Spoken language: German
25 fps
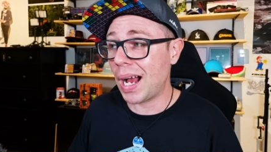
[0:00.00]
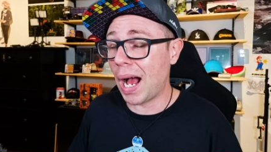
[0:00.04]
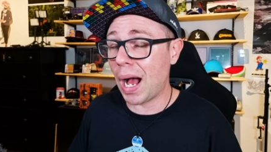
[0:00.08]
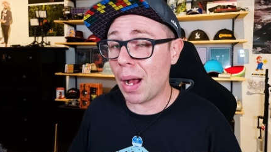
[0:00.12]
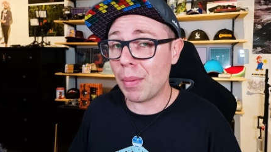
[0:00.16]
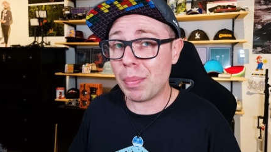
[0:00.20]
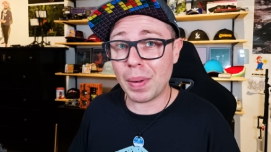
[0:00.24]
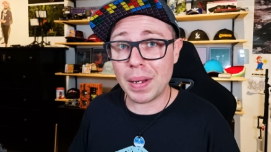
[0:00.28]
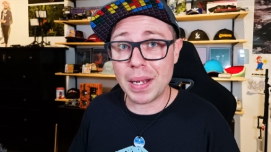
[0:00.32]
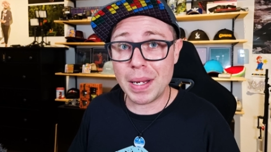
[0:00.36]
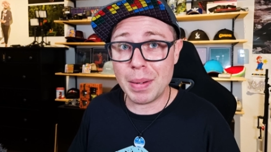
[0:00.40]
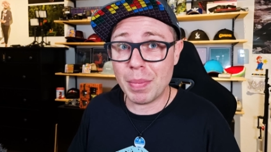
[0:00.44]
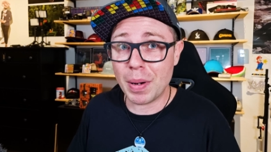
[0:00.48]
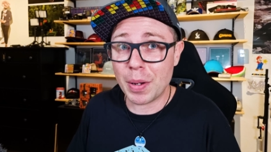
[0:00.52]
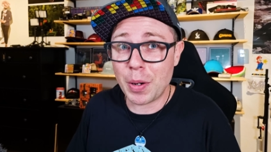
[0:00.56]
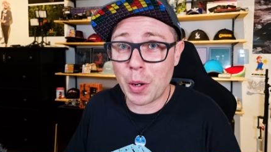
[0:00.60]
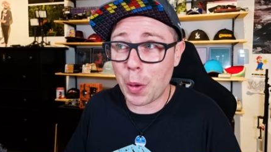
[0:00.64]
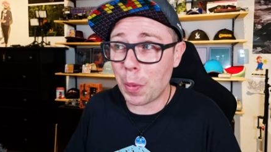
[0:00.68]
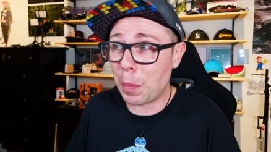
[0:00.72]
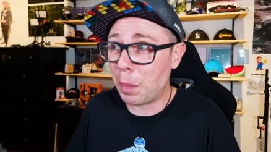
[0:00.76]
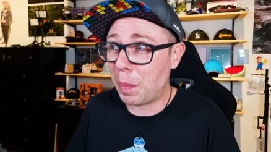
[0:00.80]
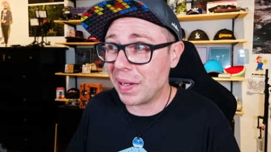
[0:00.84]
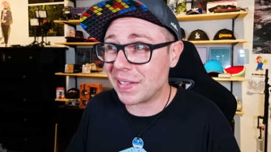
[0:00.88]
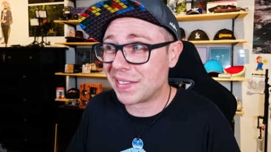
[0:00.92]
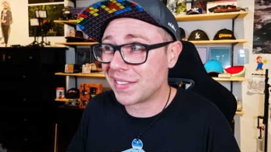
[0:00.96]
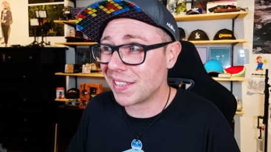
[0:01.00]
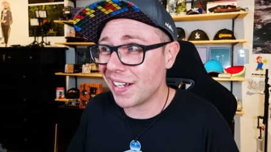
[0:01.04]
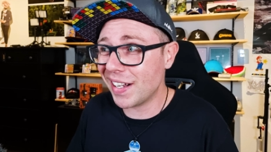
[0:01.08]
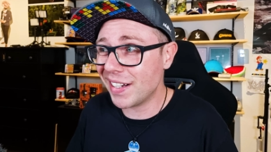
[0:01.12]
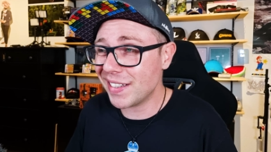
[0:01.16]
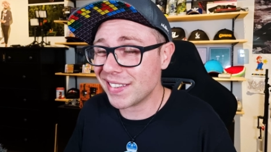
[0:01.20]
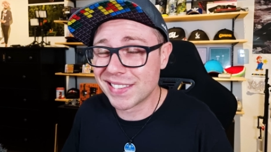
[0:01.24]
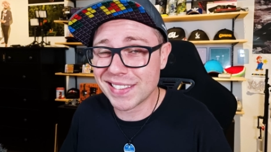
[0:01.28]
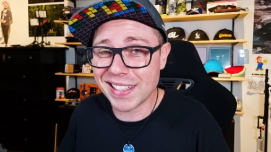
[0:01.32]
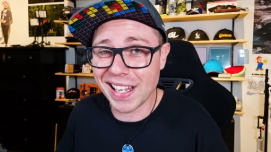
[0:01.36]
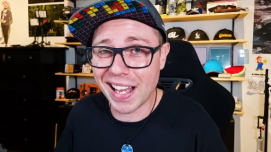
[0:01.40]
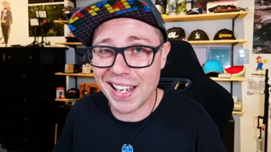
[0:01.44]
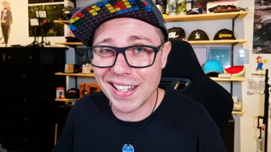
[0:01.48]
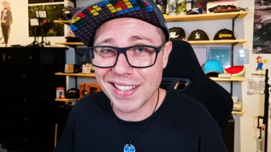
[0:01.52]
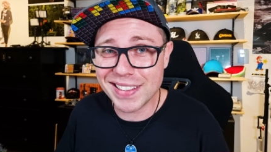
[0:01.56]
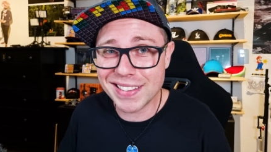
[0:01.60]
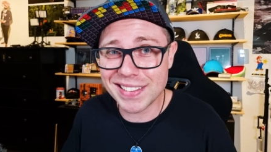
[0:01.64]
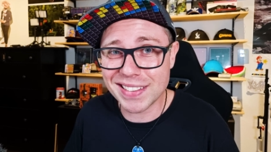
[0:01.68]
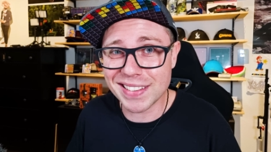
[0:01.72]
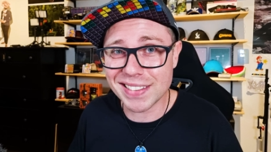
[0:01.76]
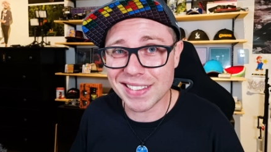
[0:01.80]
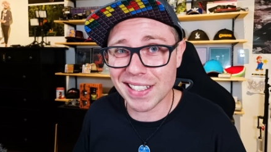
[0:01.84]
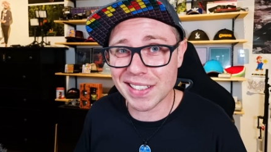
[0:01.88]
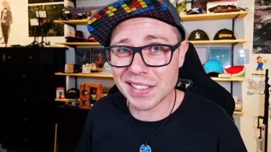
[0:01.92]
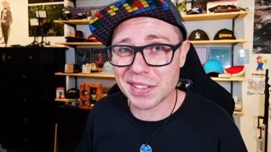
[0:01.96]
Aber immer noch besser als
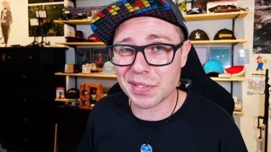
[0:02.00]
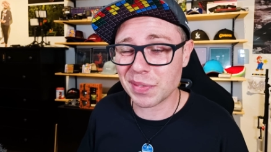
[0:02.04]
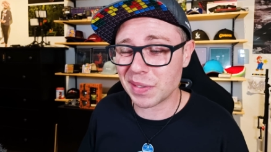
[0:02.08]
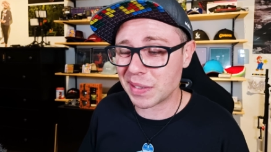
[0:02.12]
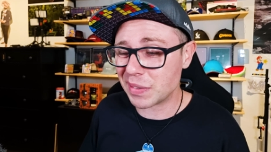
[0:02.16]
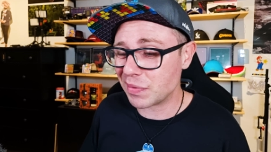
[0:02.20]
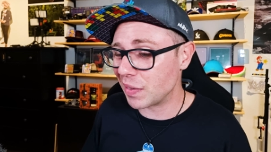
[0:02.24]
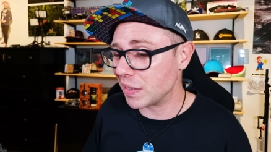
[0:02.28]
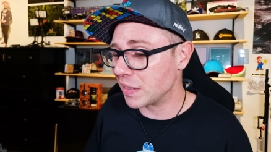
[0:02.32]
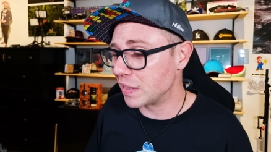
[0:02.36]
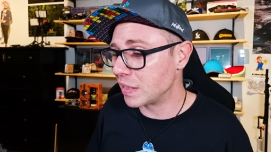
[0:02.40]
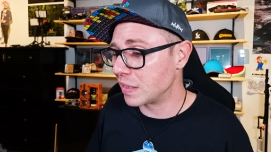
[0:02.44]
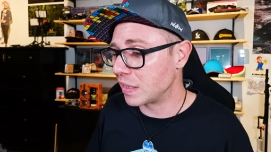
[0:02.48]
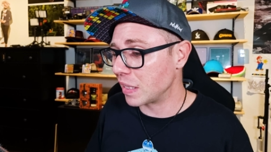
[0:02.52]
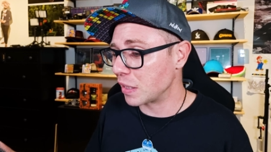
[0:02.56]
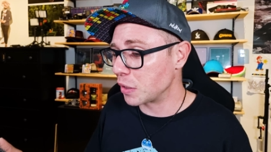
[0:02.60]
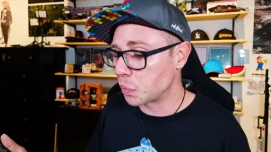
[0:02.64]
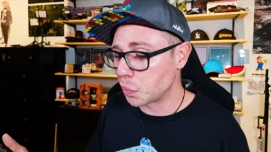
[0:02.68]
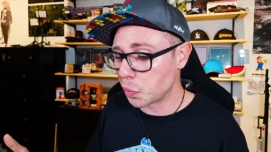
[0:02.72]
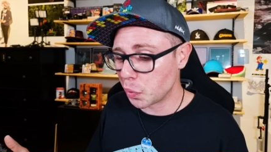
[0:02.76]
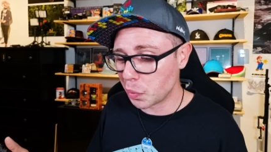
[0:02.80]
30. Also was, was ist das